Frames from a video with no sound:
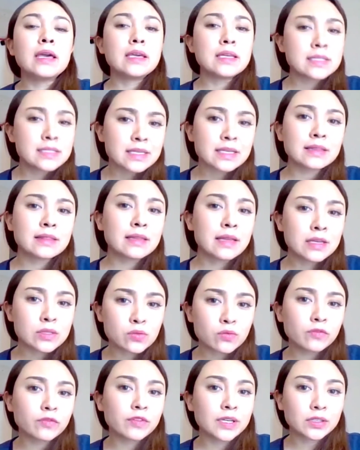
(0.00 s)
Y sí,
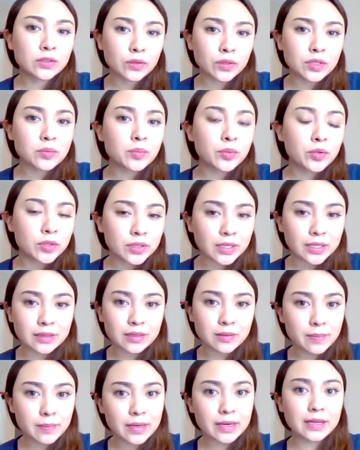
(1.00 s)
es un factor
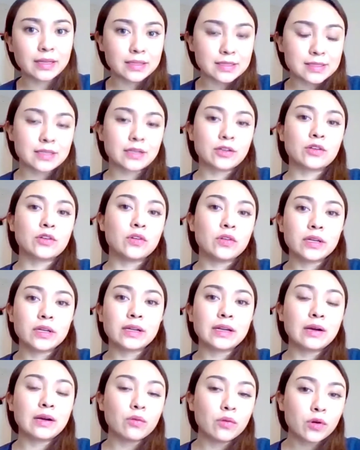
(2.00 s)
importante para el desarrollo del
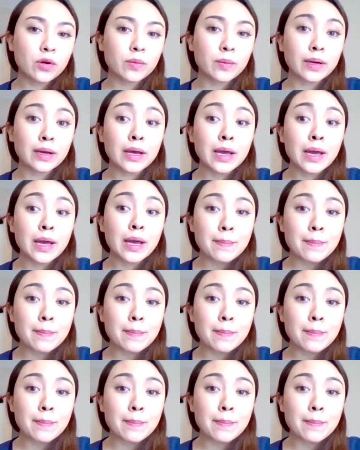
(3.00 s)
glaucoma,